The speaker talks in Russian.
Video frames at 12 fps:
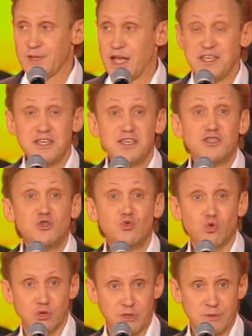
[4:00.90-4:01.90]
Они
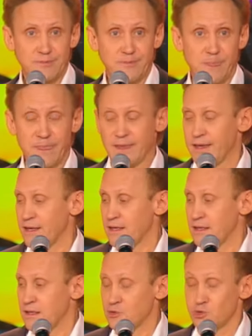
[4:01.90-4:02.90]
идиоты.
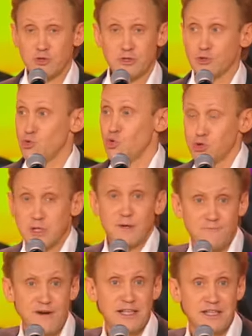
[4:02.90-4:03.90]
Слушайте,
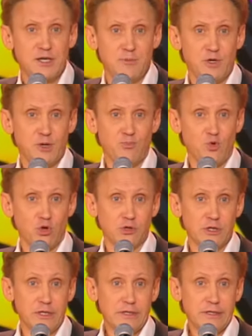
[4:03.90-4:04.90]
утром валенки были полные.